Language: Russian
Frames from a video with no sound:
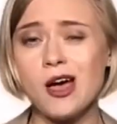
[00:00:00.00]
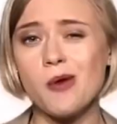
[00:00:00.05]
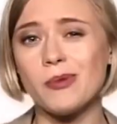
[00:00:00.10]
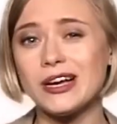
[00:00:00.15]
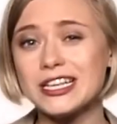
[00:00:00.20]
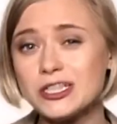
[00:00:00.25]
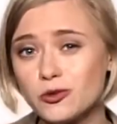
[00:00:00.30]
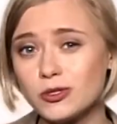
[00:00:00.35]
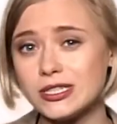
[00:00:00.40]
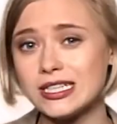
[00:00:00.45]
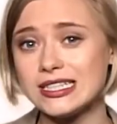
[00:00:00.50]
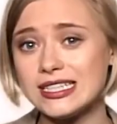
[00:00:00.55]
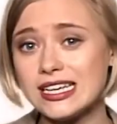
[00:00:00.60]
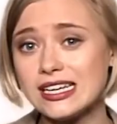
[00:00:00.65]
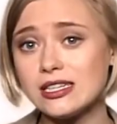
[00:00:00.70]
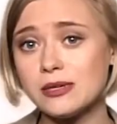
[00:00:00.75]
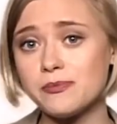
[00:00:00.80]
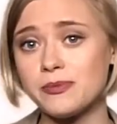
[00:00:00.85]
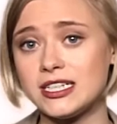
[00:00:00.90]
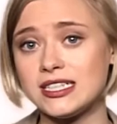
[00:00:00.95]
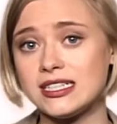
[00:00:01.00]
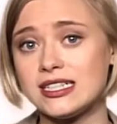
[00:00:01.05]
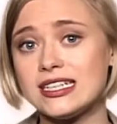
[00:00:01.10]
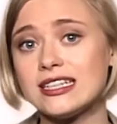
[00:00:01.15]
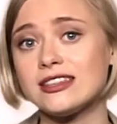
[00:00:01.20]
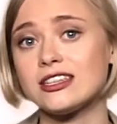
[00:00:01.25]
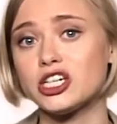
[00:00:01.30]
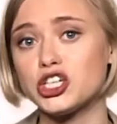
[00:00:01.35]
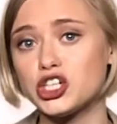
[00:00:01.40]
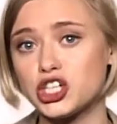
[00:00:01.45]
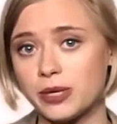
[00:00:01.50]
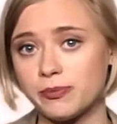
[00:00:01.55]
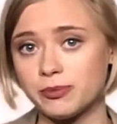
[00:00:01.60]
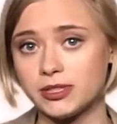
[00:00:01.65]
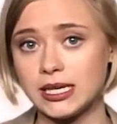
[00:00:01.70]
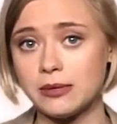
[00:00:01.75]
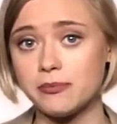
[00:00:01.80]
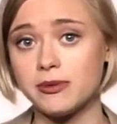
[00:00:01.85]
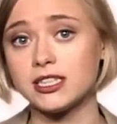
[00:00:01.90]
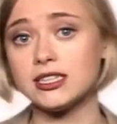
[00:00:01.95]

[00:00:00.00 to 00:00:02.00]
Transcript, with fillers: По сути дела, президент Реджеп Таип